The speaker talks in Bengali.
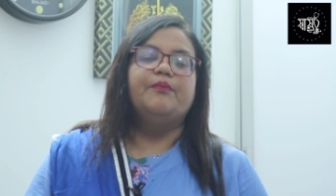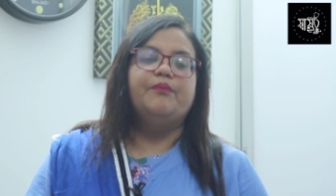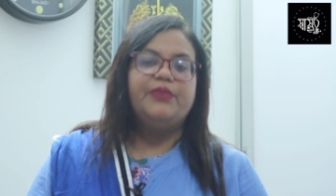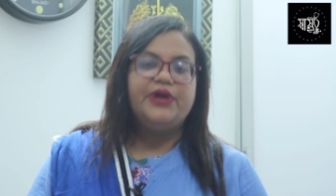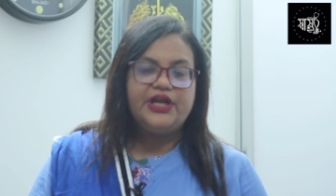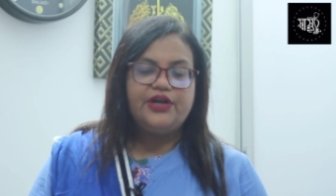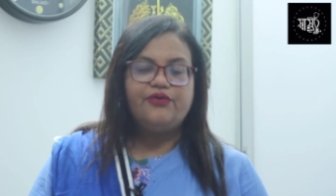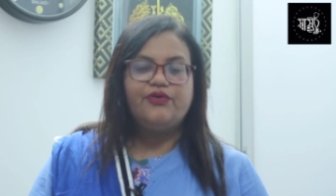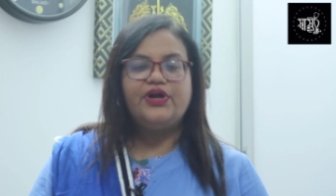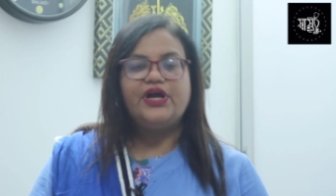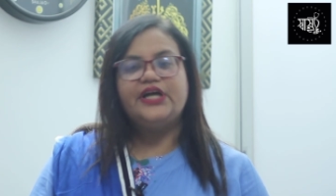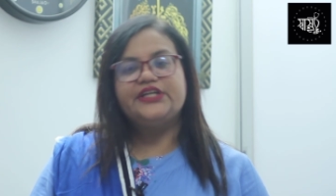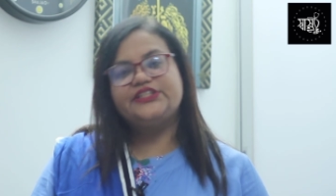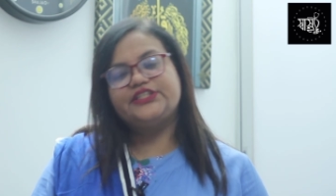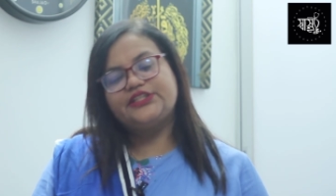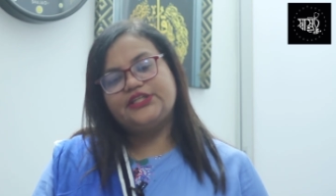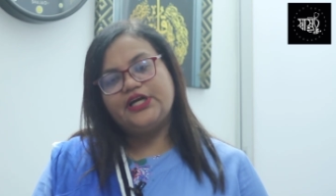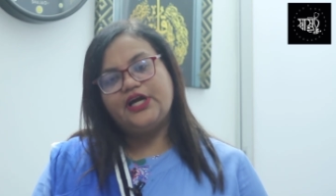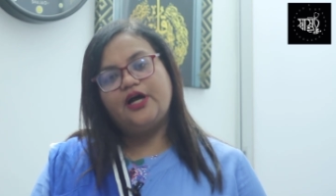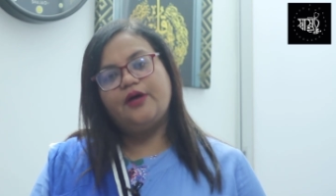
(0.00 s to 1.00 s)
বের হয়ে
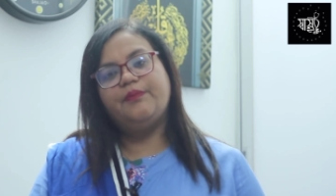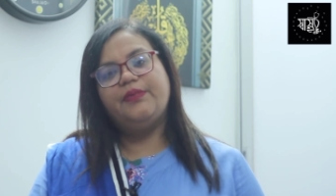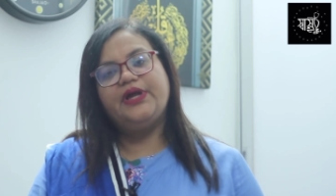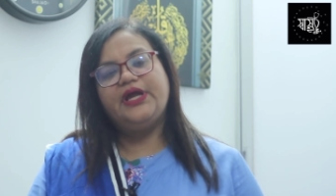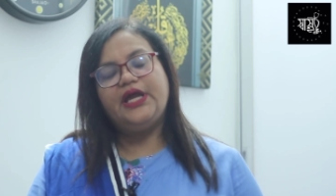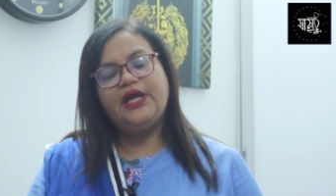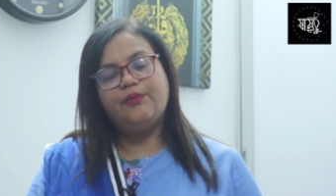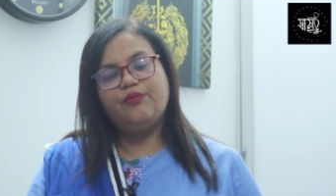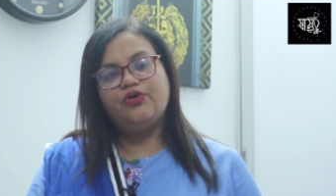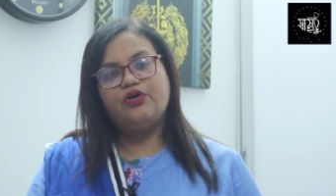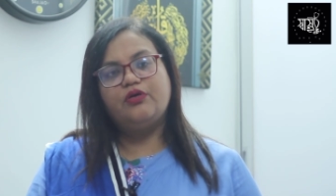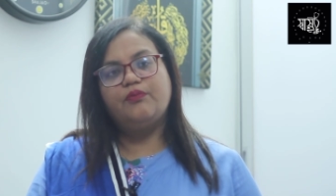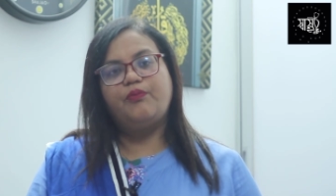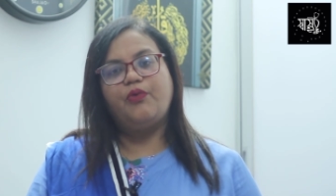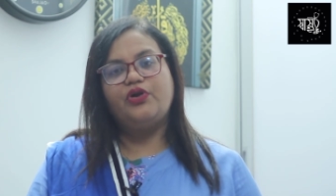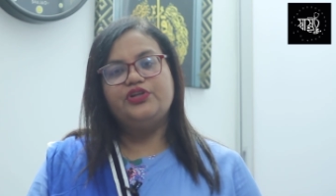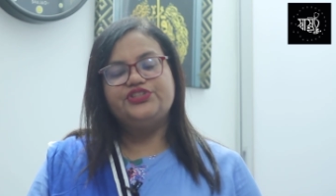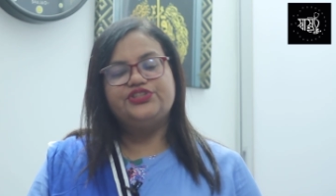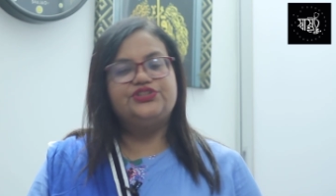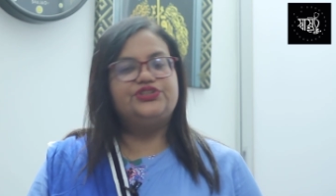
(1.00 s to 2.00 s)
আসতে হবে এবং
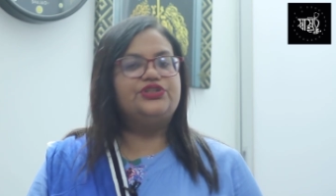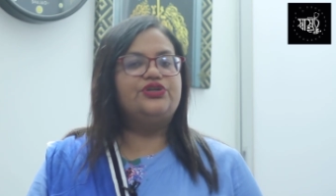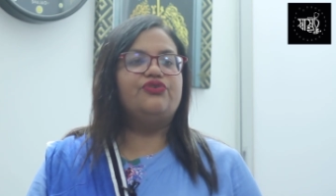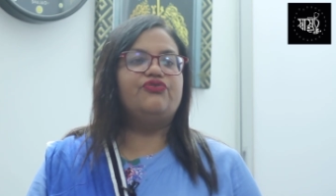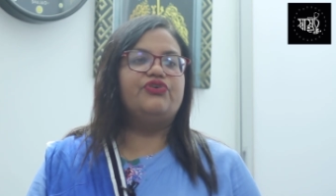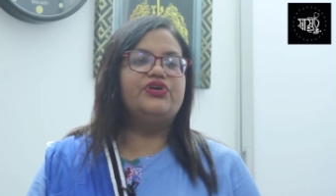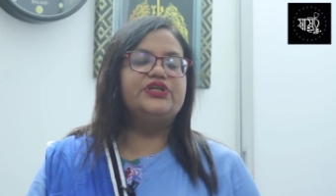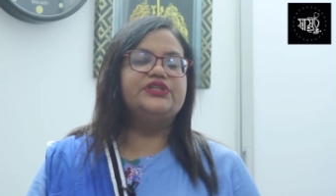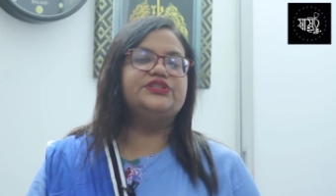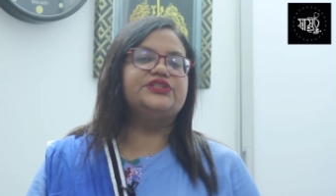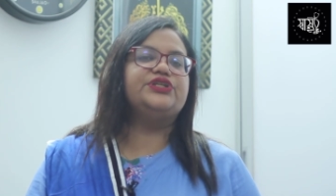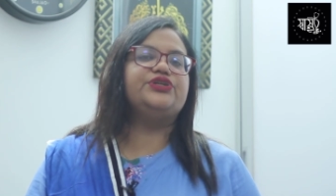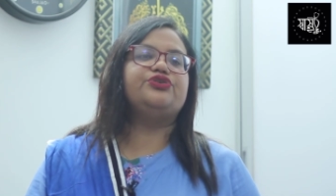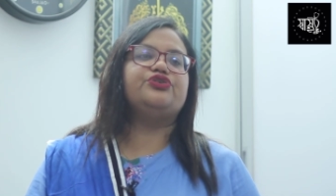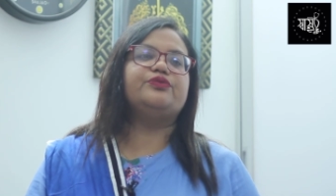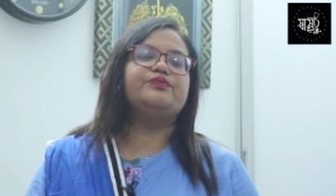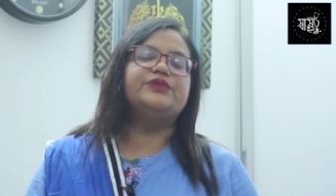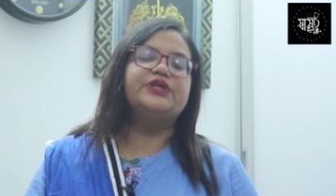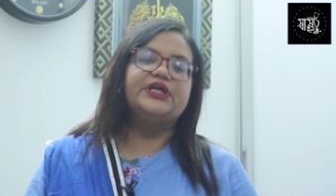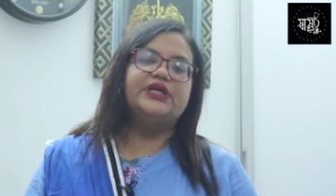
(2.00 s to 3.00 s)
পলিসিস্টিক ওভারিয়ান
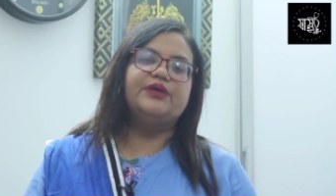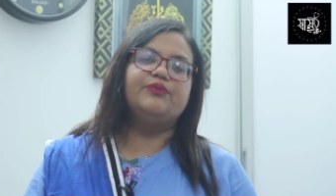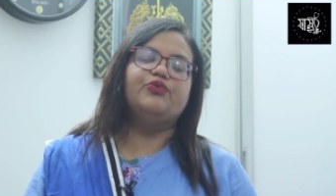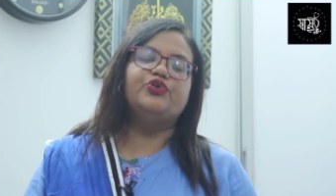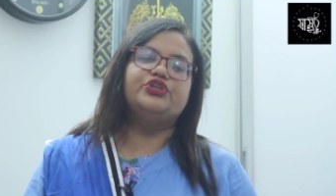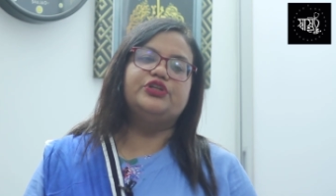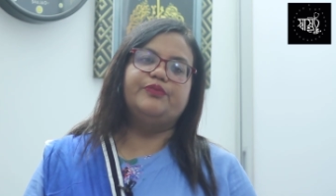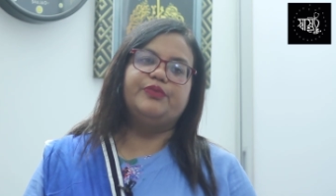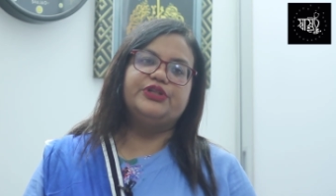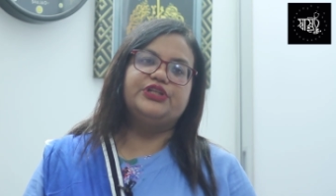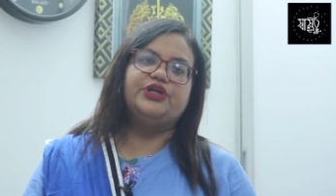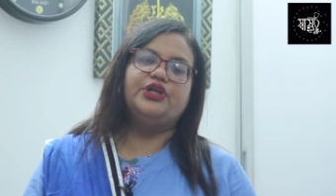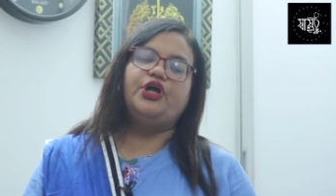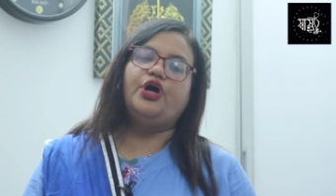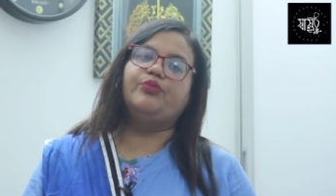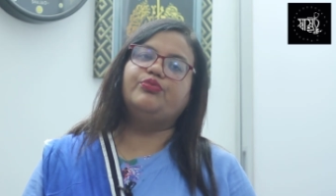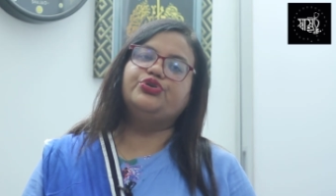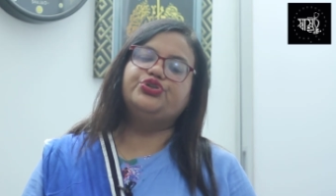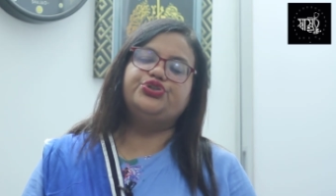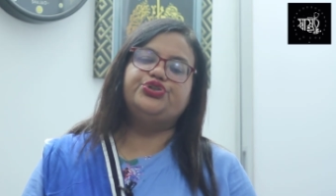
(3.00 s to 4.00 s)
সিনড্রোম থেকে মুক্তি পেতে হলে
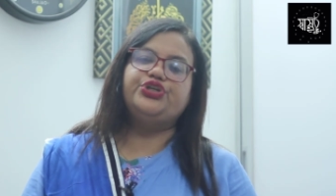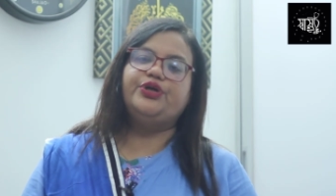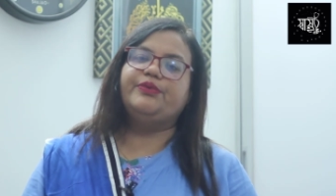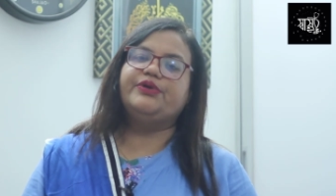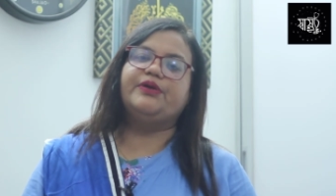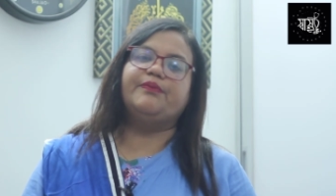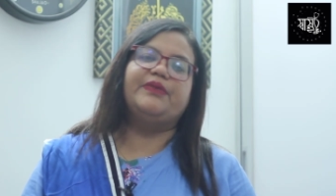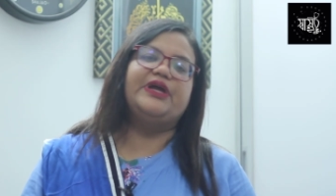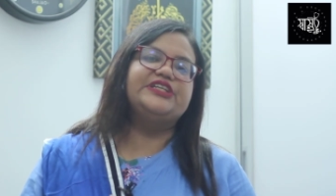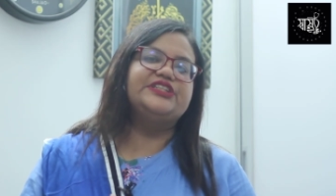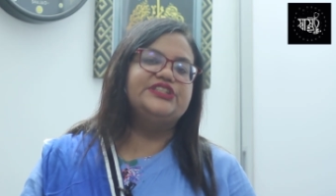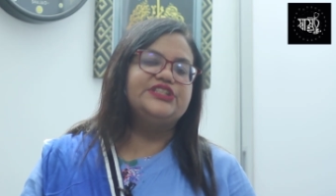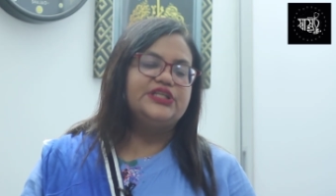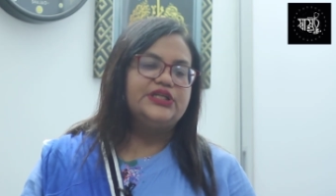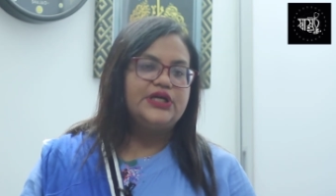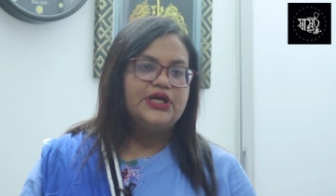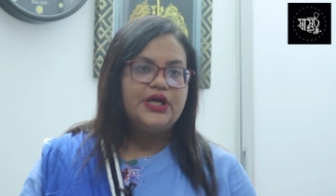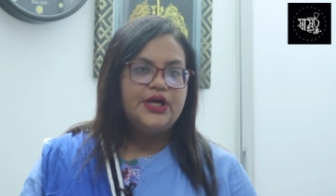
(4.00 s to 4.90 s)
অবশ্যই আমাকে প্লাস্টিক